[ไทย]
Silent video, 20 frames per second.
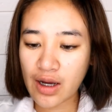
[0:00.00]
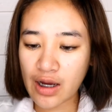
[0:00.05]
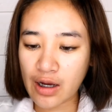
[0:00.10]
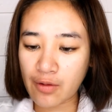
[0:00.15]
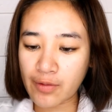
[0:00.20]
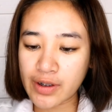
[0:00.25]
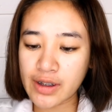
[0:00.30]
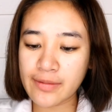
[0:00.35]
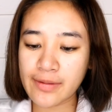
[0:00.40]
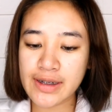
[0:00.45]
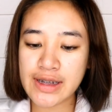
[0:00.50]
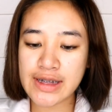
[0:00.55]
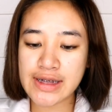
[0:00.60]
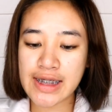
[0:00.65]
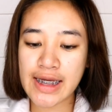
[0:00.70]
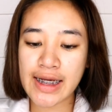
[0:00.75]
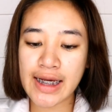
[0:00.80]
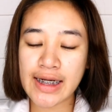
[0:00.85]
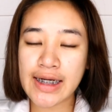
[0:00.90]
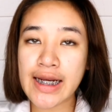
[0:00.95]
กว่า วันนี้พิงจะ
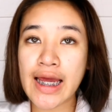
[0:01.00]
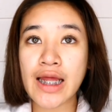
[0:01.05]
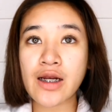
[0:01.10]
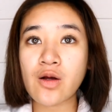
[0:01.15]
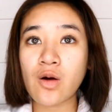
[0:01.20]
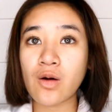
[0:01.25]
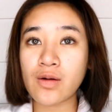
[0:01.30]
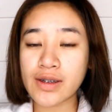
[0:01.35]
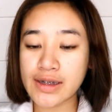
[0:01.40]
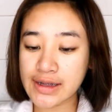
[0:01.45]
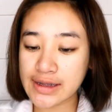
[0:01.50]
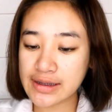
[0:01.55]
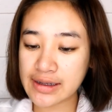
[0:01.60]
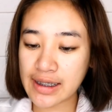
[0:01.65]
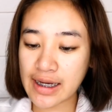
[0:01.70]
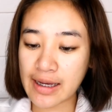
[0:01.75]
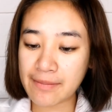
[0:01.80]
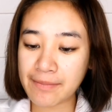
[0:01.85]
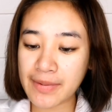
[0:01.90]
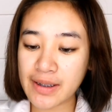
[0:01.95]
ใช้กันแดดของเอิร์ธ
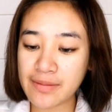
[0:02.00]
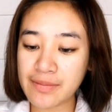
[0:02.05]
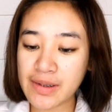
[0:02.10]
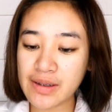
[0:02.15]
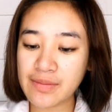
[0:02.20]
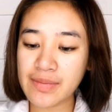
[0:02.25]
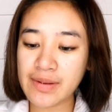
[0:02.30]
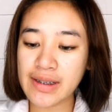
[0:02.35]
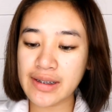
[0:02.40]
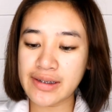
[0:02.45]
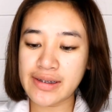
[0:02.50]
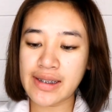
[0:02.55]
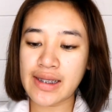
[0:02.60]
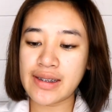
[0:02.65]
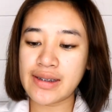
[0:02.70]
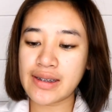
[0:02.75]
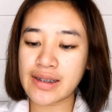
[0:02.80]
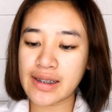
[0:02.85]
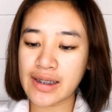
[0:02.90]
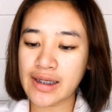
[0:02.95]
นะคะ เป็น BB
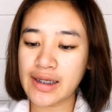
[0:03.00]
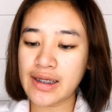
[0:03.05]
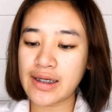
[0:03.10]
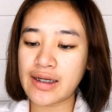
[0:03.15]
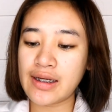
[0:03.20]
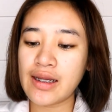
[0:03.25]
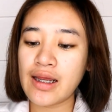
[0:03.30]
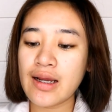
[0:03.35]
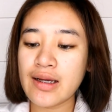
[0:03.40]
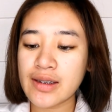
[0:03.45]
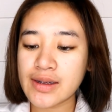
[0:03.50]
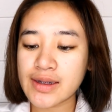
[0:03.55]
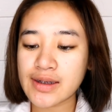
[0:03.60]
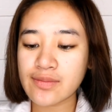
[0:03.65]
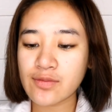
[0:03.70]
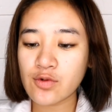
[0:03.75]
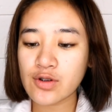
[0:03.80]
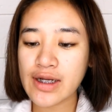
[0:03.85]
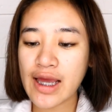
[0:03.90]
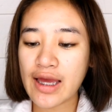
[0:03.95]
Sunscreen
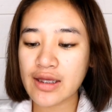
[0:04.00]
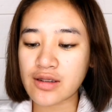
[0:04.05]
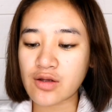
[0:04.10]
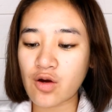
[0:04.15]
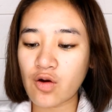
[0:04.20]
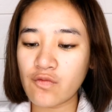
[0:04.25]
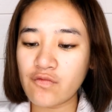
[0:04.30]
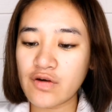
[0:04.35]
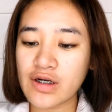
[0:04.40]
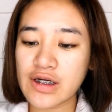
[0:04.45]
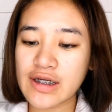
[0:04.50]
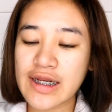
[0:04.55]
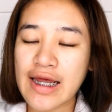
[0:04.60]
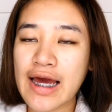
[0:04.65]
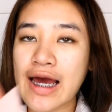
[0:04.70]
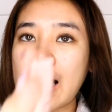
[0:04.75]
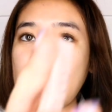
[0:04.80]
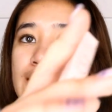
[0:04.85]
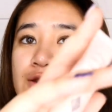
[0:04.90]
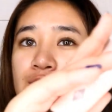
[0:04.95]
Smooth and Cover
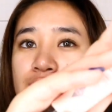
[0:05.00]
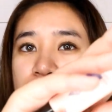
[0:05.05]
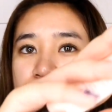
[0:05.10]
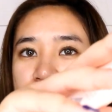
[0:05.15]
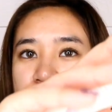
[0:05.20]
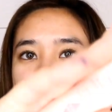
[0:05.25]
นะคะ ตัว